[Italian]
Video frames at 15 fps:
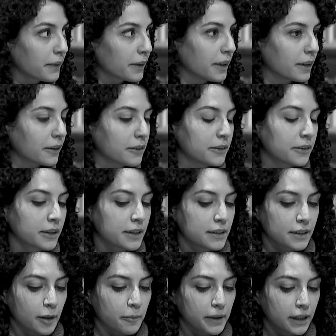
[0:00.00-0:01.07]
il racconto che
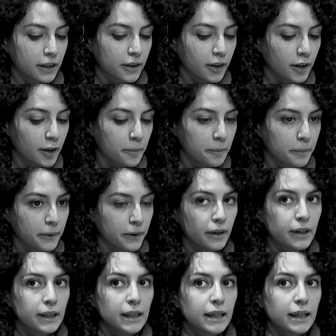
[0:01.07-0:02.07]
si chiama Il corpo,